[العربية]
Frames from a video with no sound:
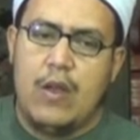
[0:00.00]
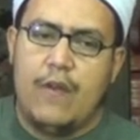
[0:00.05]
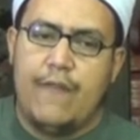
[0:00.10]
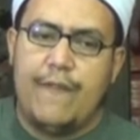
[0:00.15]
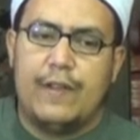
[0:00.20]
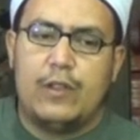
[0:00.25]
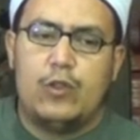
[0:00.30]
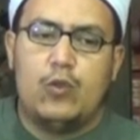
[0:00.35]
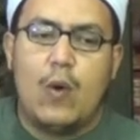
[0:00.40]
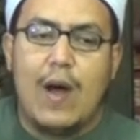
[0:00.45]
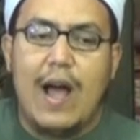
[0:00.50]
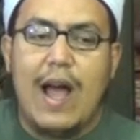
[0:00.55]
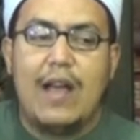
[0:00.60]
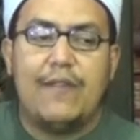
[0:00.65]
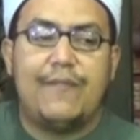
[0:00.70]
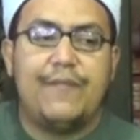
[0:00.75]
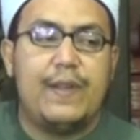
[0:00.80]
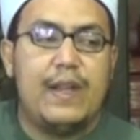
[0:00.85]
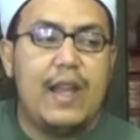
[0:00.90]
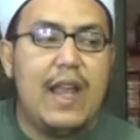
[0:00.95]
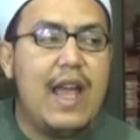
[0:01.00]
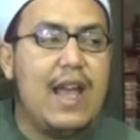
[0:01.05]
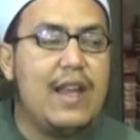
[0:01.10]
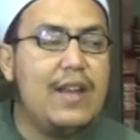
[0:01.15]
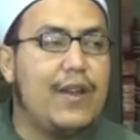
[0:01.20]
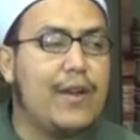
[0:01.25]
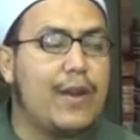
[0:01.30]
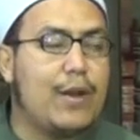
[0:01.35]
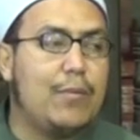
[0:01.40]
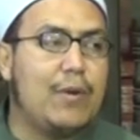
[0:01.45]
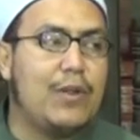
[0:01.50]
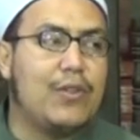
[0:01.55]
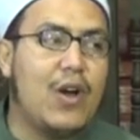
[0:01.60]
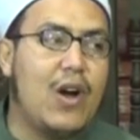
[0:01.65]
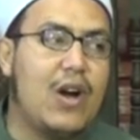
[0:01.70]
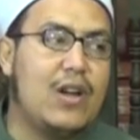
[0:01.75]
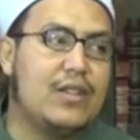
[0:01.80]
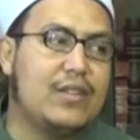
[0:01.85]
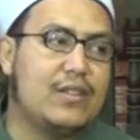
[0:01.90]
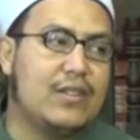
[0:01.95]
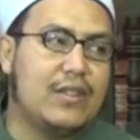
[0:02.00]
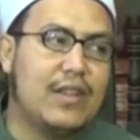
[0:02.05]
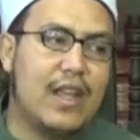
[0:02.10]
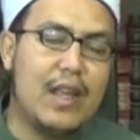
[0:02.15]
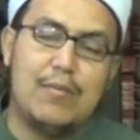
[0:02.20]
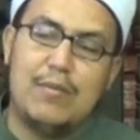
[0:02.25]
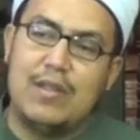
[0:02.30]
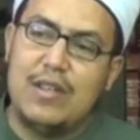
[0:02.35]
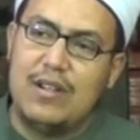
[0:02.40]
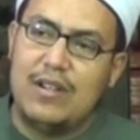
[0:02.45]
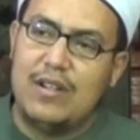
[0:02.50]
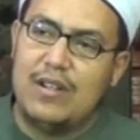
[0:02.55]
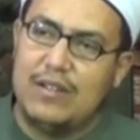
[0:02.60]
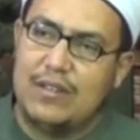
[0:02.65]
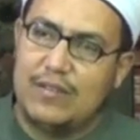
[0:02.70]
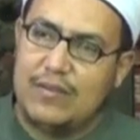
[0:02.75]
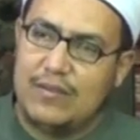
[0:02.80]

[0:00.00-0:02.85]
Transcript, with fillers: فالدعاء في ليالي رمضان جميل